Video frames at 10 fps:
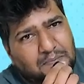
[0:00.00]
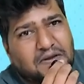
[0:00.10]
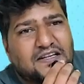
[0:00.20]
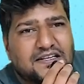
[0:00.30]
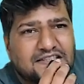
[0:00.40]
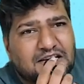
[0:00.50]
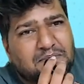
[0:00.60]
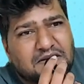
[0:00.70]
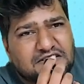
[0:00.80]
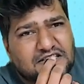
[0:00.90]
पंद्रह त्रिक
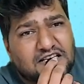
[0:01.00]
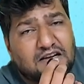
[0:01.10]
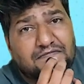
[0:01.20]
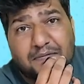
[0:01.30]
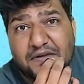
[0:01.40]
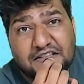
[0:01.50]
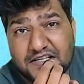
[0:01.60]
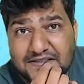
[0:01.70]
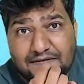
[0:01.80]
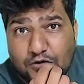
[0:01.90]
पंचे चार फिफ्टीन
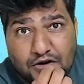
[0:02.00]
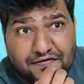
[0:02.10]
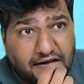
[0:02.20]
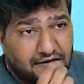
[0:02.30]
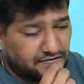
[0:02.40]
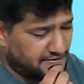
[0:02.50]
थ्री सा फोर्टी फाइव